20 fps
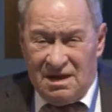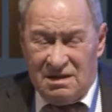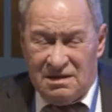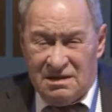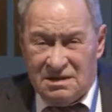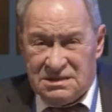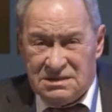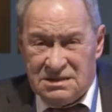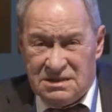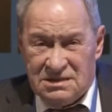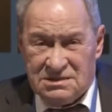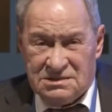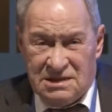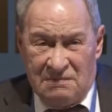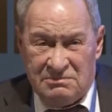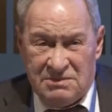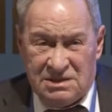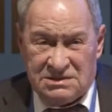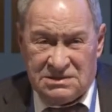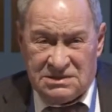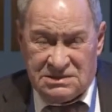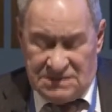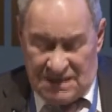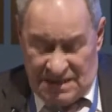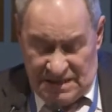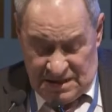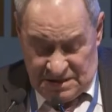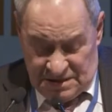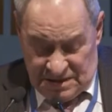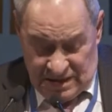э, слезами
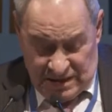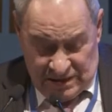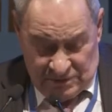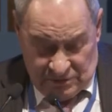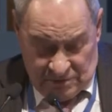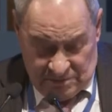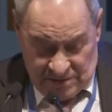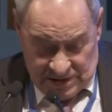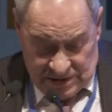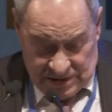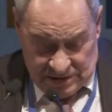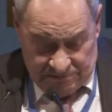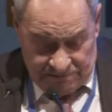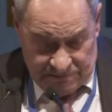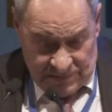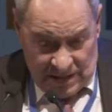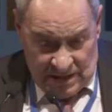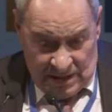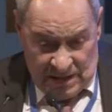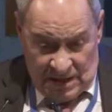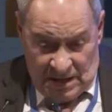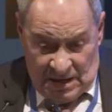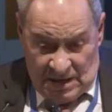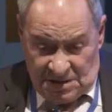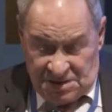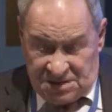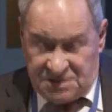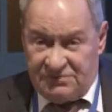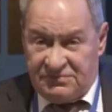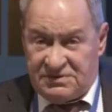состояния экономики.
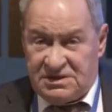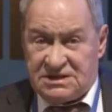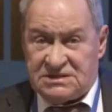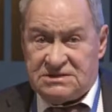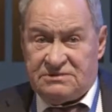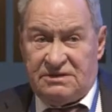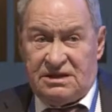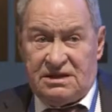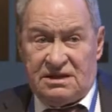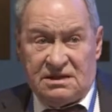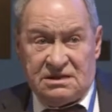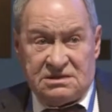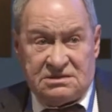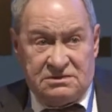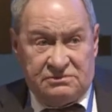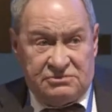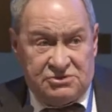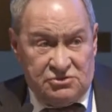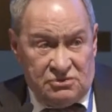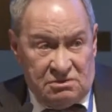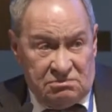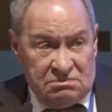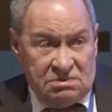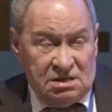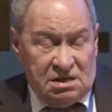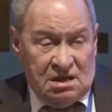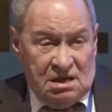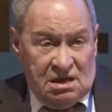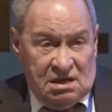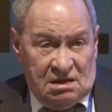Значит, в действительности в чем
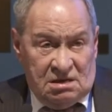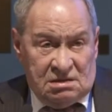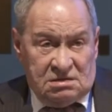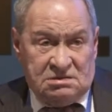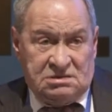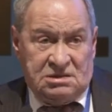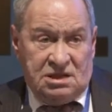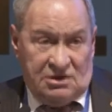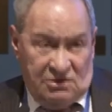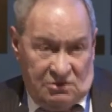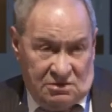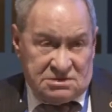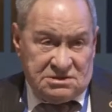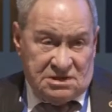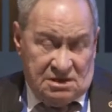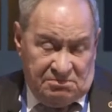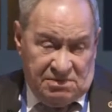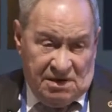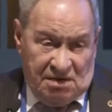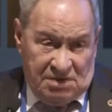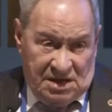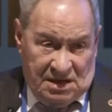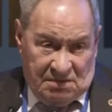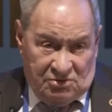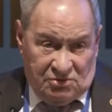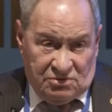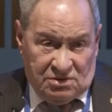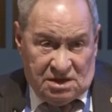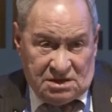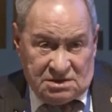серьезная
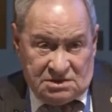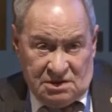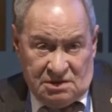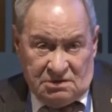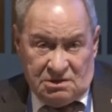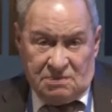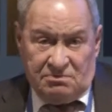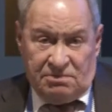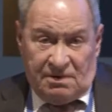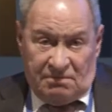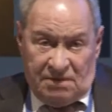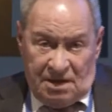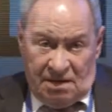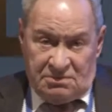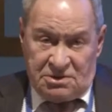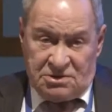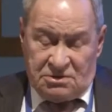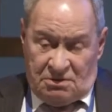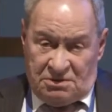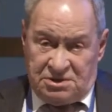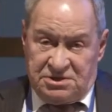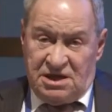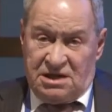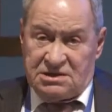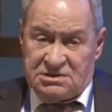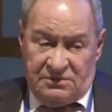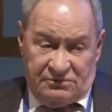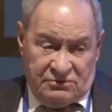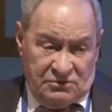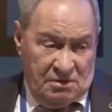проблема у нас? Серьезная проблема
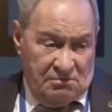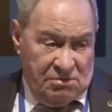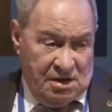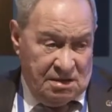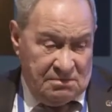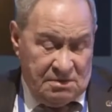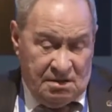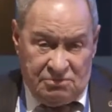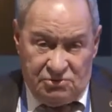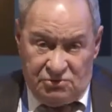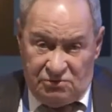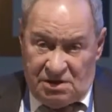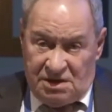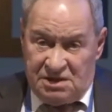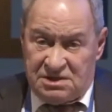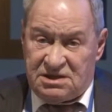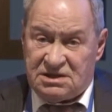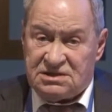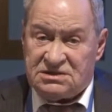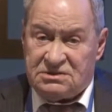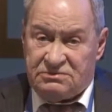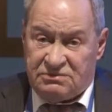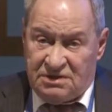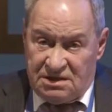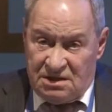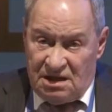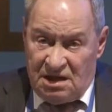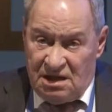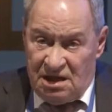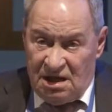заключается в том, что нам нужно
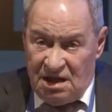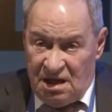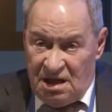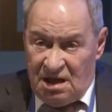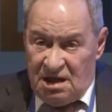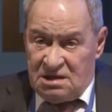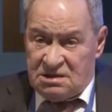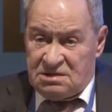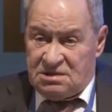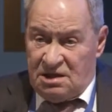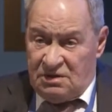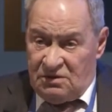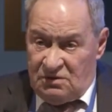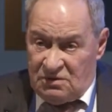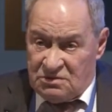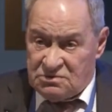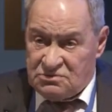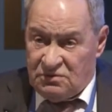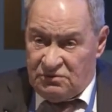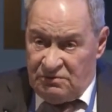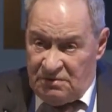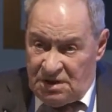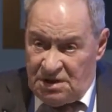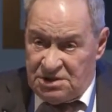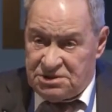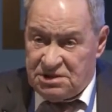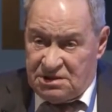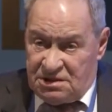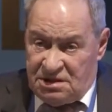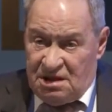действительно серьезно
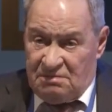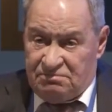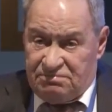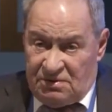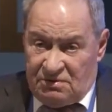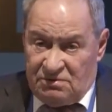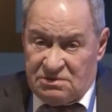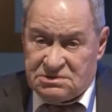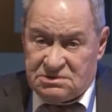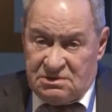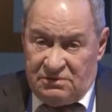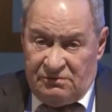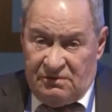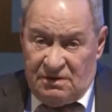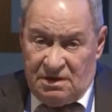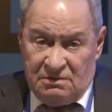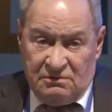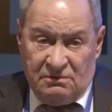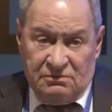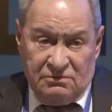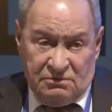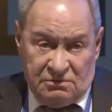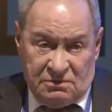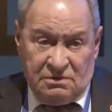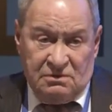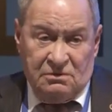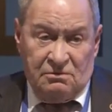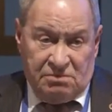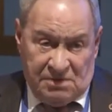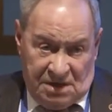увеличить темпы роста валового
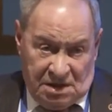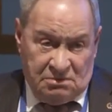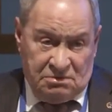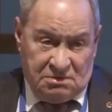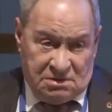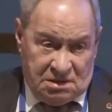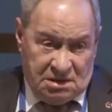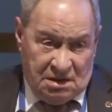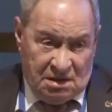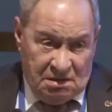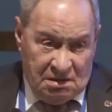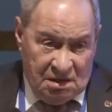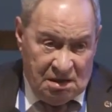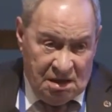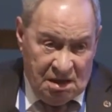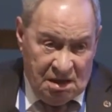внутреннего продукта –